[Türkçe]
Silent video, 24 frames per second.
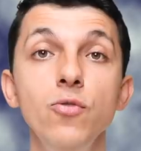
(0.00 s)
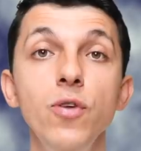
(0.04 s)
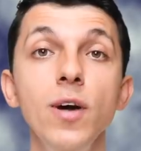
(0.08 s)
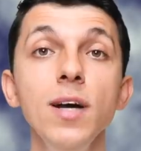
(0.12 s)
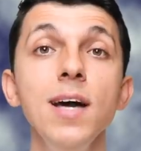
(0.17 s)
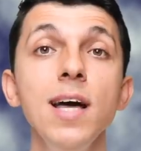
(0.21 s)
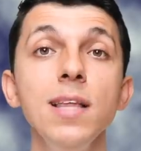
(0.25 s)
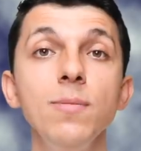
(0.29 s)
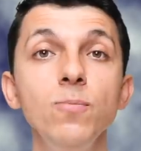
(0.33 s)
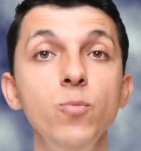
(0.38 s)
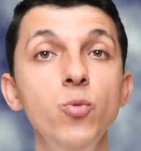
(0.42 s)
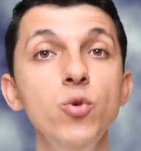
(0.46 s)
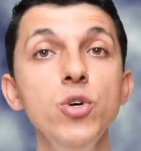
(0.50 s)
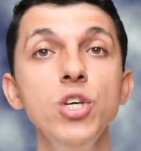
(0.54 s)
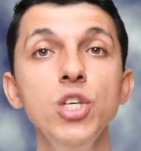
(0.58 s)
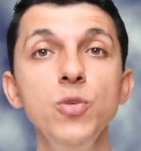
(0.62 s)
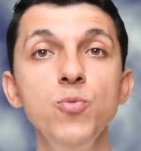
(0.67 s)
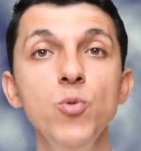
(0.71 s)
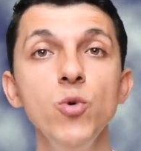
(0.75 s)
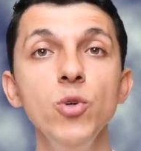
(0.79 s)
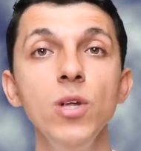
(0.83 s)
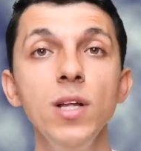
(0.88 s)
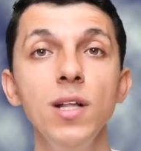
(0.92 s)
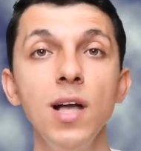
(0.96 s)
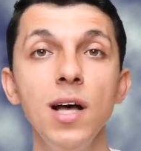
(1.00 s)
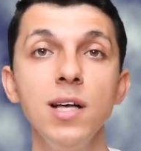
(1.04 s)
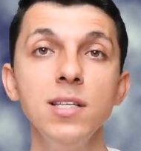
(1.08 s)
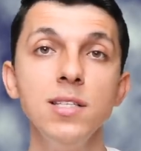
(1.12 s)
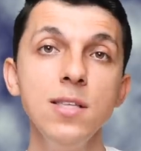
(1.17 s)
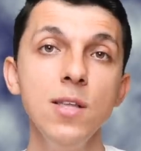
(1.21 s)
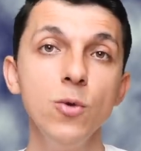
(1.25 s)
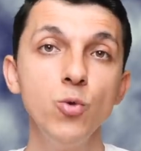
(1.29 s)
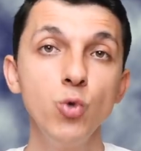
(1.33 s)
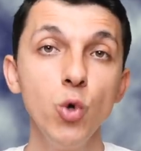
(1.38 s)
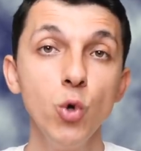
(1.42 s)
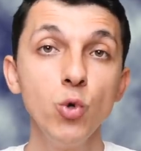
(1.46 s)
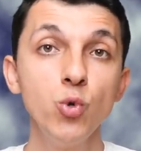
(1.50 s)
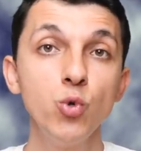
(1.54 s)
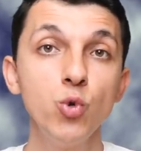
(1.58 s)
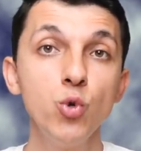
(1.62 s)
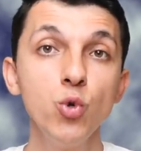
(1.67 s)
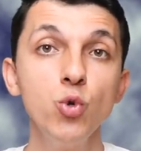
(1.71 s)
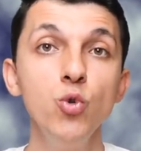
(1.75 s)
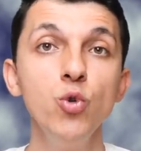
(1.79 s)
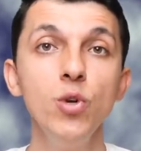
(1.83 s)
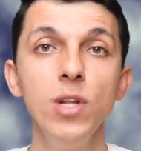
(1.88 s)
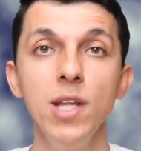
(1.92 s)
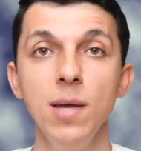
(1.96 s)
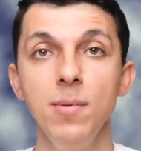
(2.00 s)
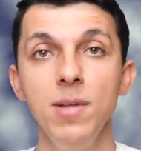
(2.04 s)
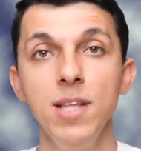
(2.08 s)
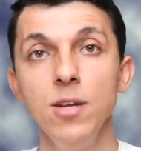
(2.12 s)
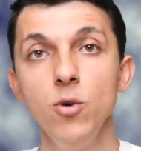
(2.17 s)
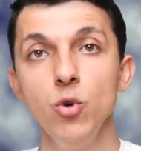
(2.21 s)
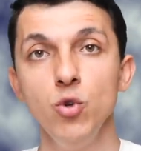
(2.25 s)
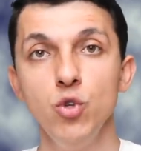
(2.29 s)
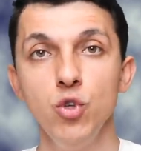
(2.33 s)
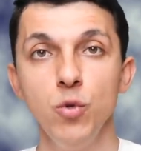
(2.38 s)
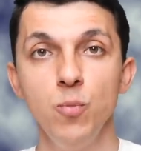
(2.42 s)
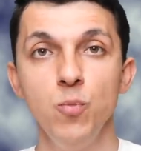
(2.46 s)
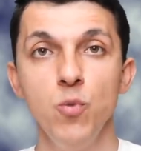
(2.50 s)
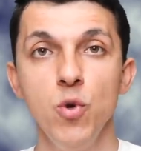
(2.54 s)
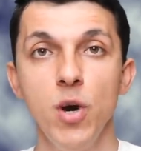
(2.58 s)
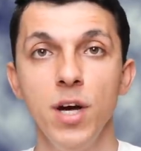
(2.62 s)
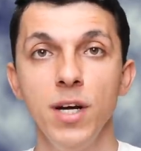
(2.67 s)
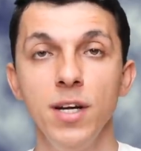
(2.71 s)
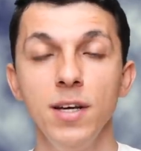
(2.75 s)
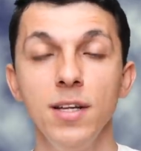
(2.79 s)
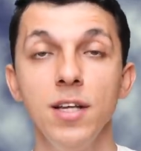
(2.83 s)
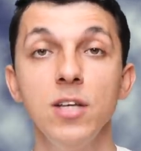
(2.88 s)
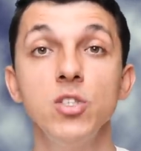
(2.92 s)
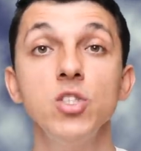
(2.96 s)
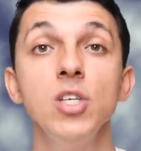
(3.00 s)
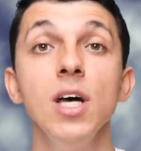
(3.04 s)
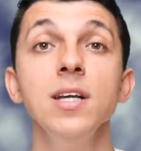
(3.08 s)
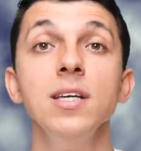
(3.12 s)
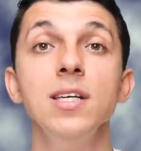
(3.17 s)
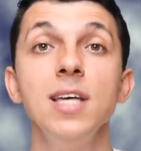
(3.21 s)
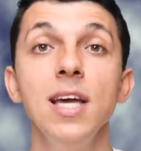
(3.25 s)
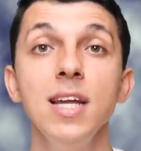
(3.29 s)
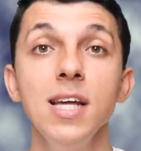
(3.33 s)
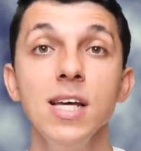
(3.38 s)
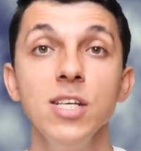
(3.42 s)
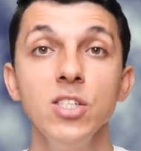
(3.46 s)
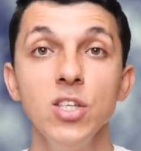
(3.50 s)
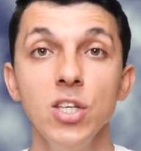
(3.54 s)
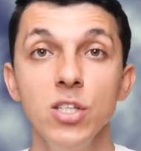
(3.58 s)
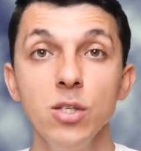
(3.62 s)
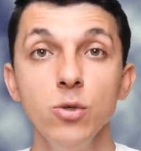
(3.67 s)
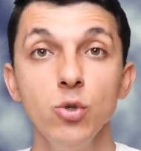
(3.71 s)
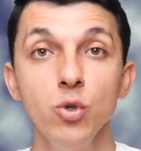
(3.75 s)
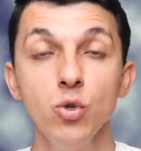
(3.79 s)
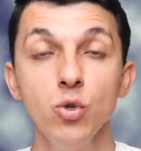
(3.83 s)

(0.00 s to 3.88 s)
Fakat bu iş modeli aslında aslında çok sürdürülebilir gözükmüyor arkadaşlar. Gerekçesi